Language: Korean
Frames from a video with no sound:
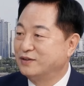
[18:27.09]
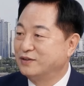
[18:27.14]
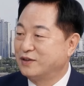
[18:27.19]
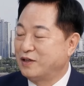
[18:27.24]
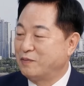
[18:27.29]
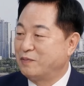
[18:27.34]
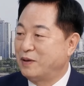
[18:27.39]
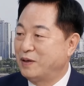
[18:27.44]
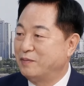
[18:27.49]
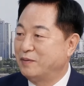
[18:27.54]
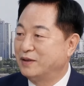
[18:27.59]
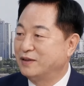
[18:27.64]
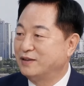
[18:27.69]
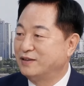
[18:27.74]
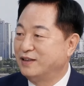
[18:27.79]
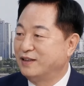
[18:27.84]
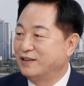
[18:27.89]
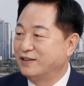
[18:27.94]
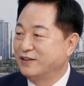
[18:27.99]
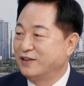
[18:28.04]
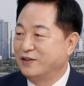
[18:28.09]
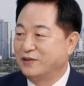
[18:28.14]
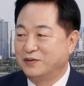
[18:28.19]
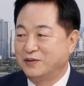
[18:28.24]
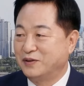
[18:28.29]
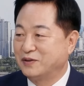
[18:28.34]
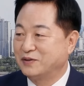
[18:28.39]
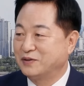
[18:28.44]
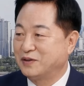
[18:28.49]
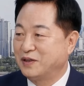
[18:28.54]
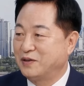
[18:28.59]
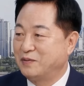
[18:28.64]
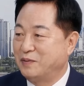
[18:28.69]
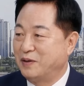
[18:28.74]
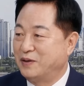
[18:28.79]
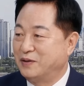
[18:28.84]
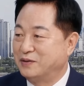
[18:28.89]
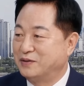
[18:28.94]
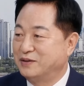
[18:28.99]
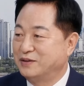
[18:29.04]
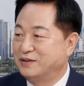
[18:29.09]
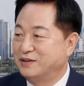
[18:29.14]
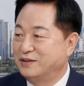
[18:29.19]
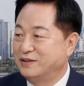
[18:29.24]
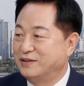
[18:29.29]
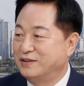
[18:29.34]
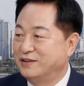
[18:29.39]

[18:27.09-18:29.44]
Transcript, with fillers: 개파를 만든다는 게 역사에 배렸거든.